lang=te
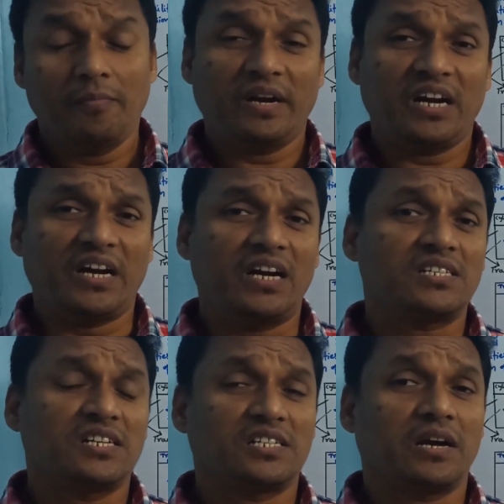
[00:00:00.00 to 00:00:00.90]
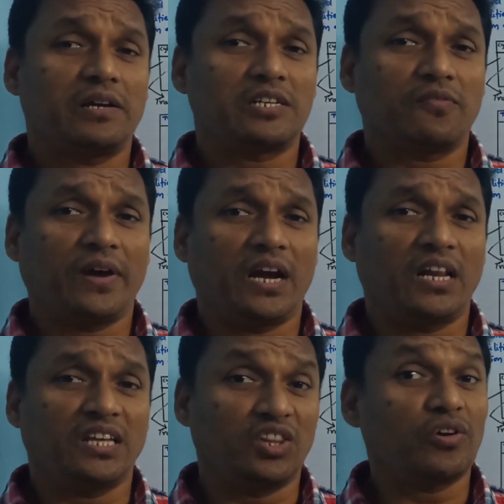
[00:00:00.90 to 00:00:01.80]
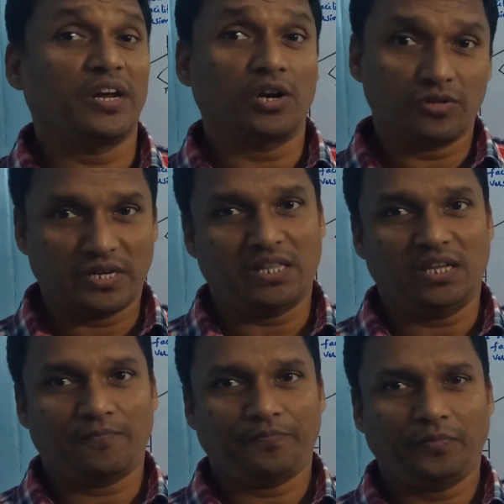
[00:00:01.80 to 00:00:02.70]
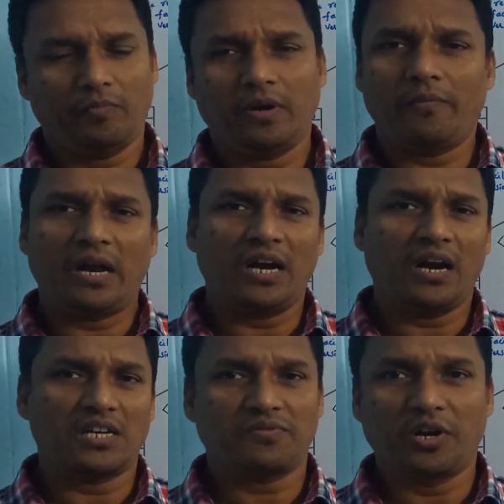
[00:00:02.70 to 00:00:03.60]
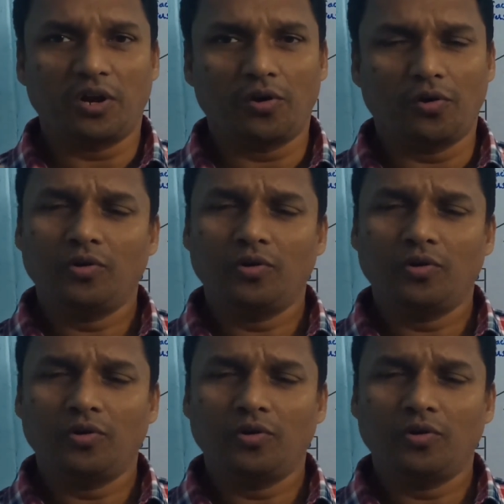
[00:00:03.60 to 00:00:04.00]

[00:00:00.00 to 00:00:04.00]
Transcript: మరి ఇక్కడ ఇండెక్స్డ్ సీక్వెన్షియల్ ఫైల్ అనేది ఎందుకు ఇంట్రడ్యూస్ అయింది మనం ఆల్రెడీ లాస్ట్ వీడియోలో